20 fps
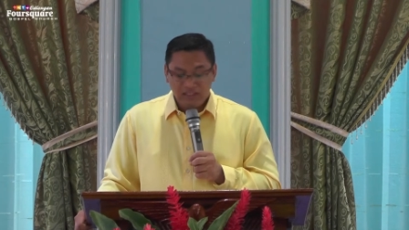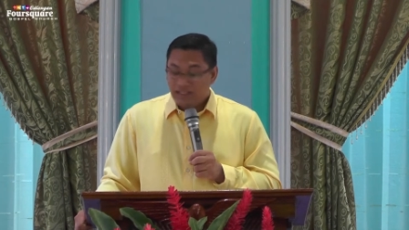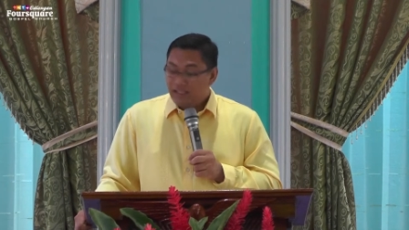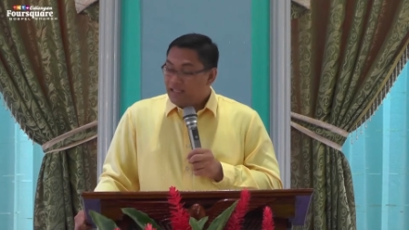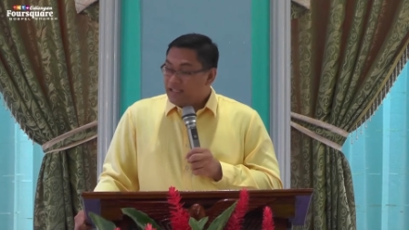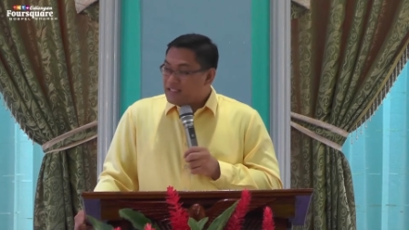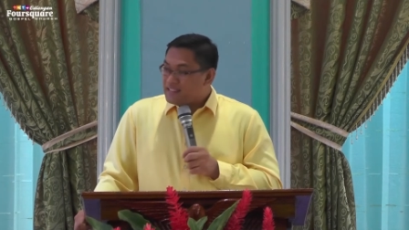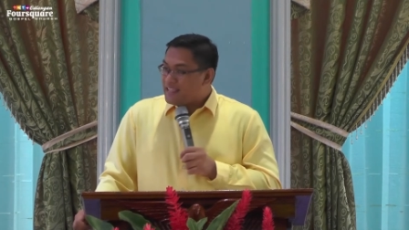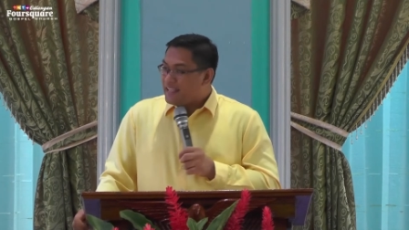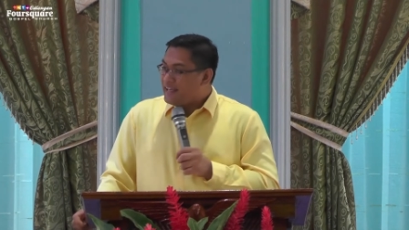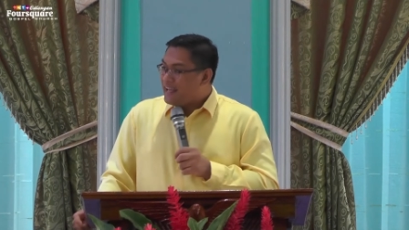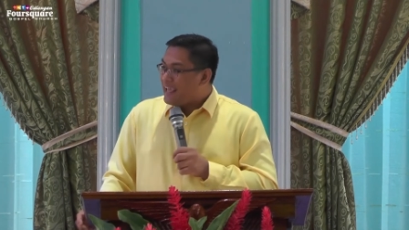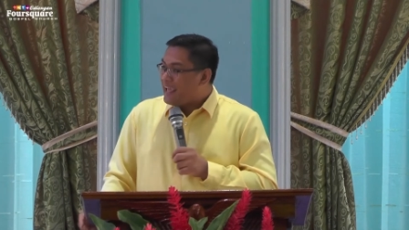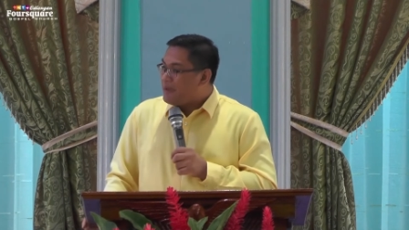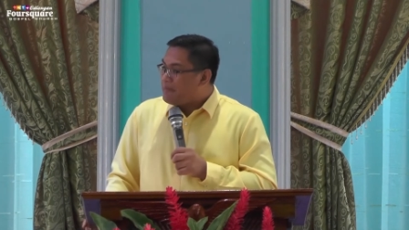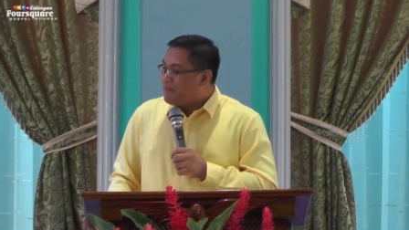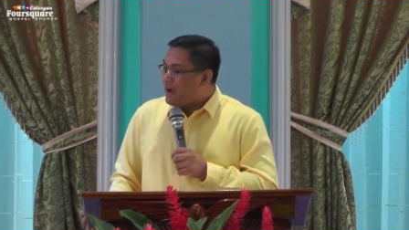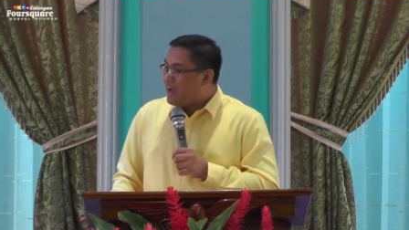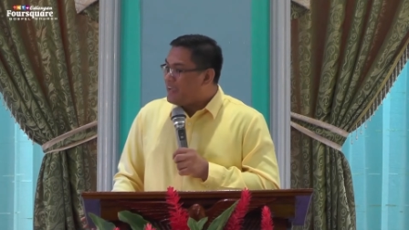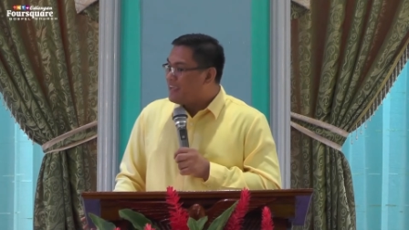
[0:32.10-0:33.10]
Si
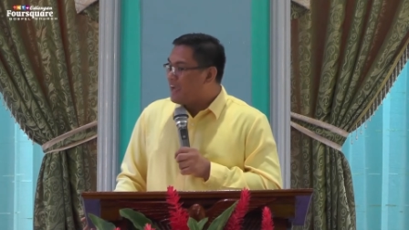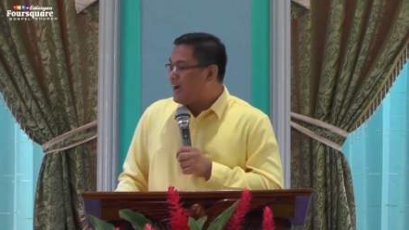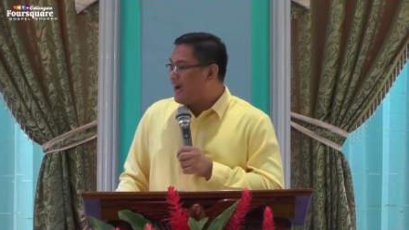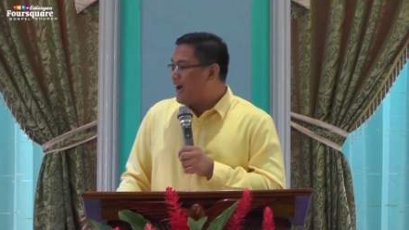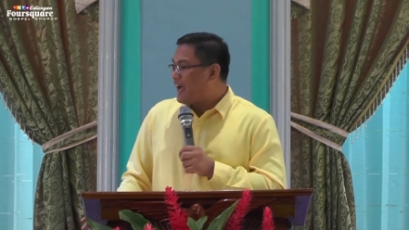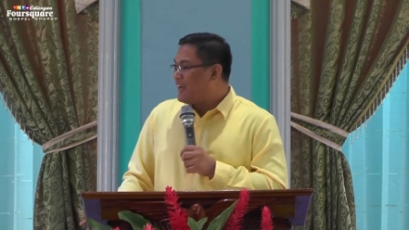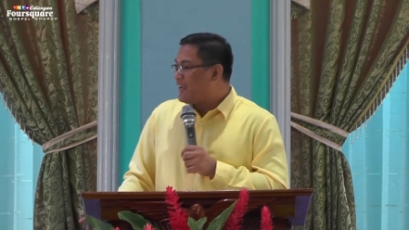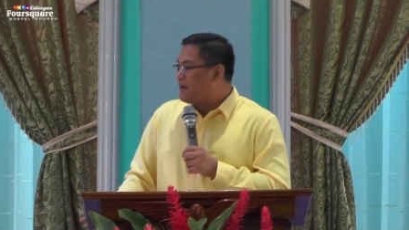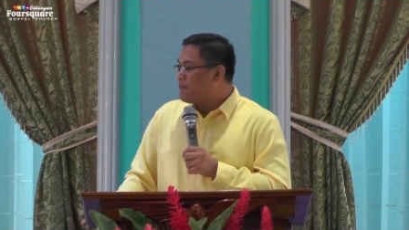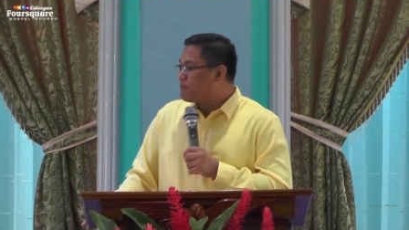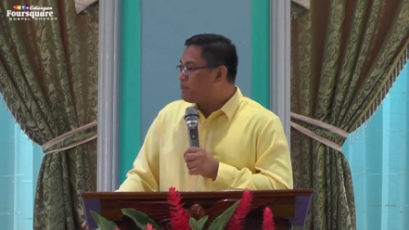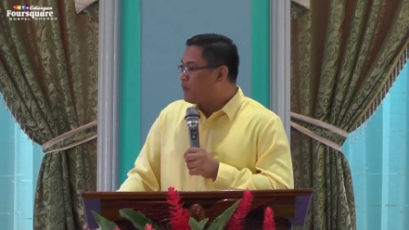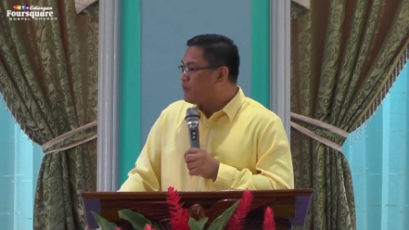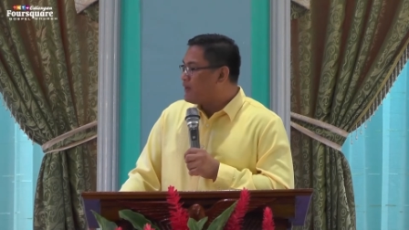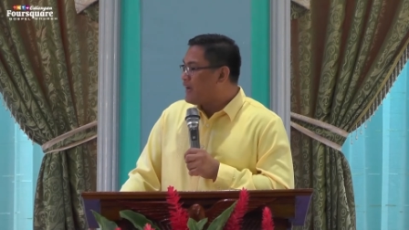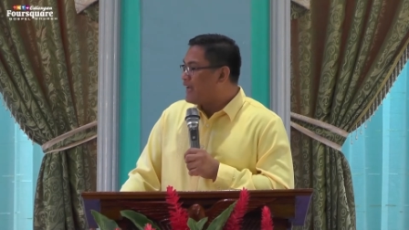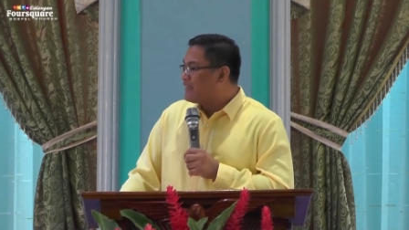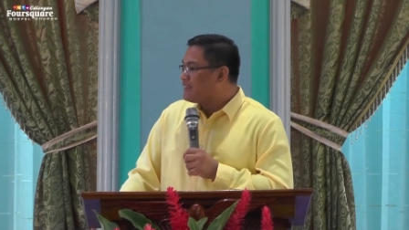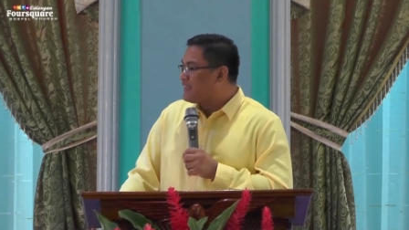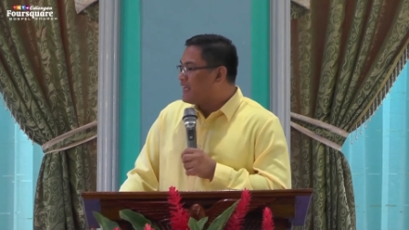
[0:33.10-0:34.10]
Nehemiah, alam po
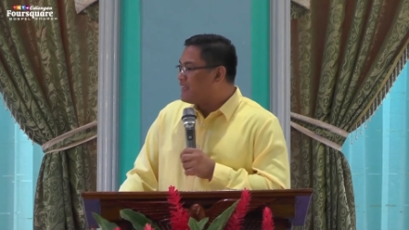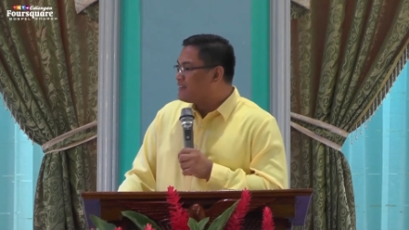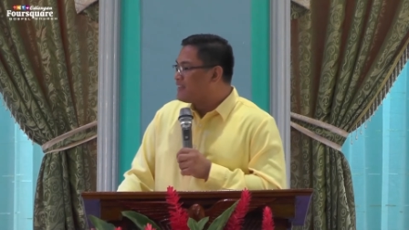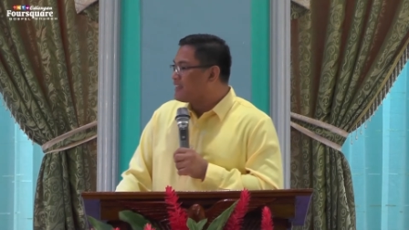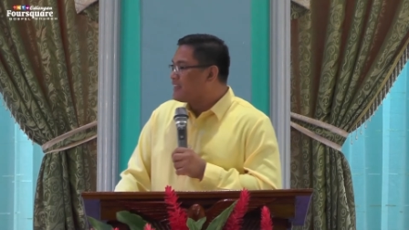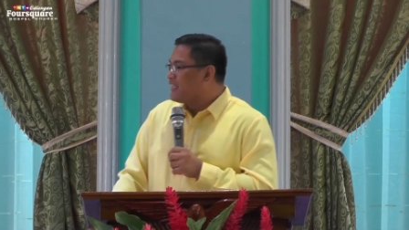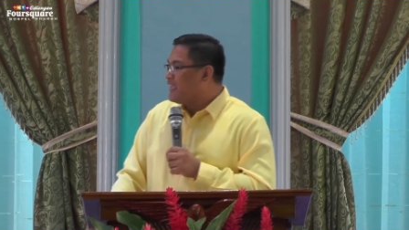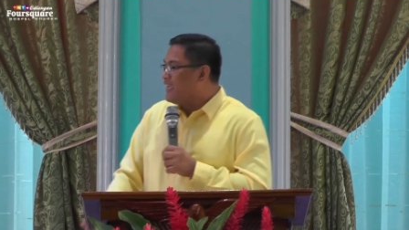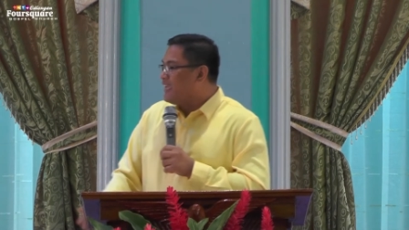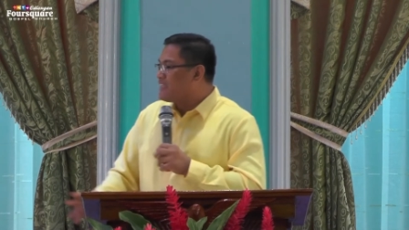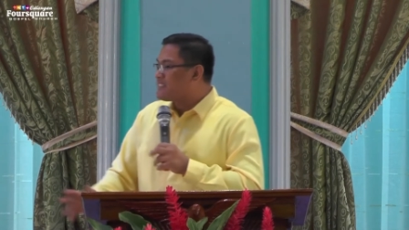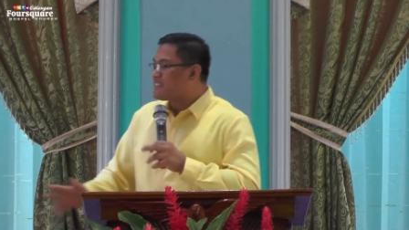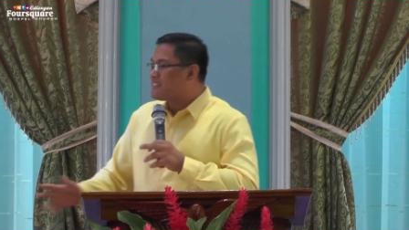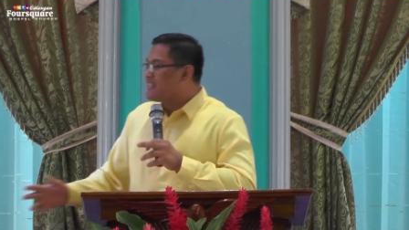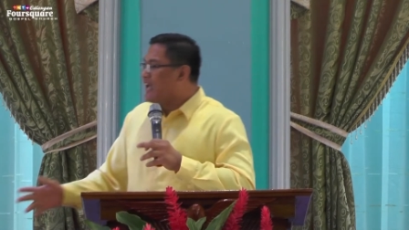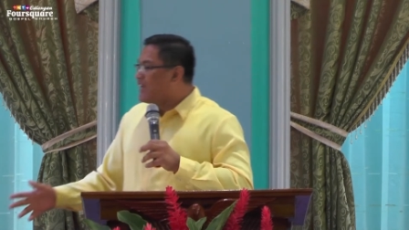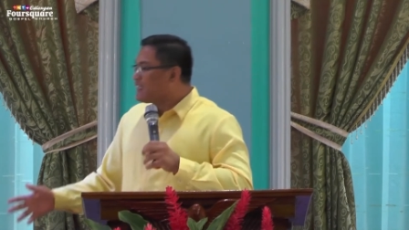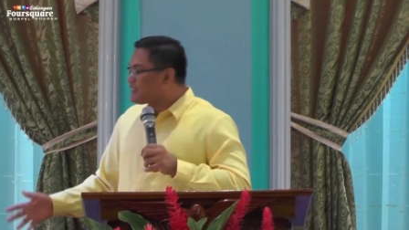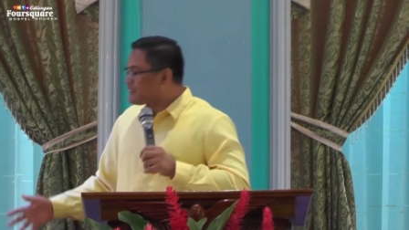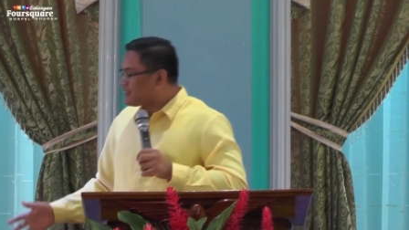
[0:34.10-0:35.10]
natin that he is
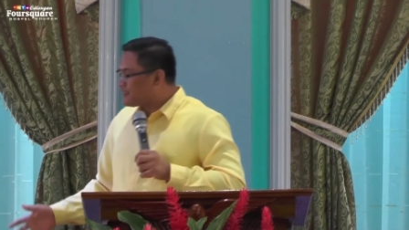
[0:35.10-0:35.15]
not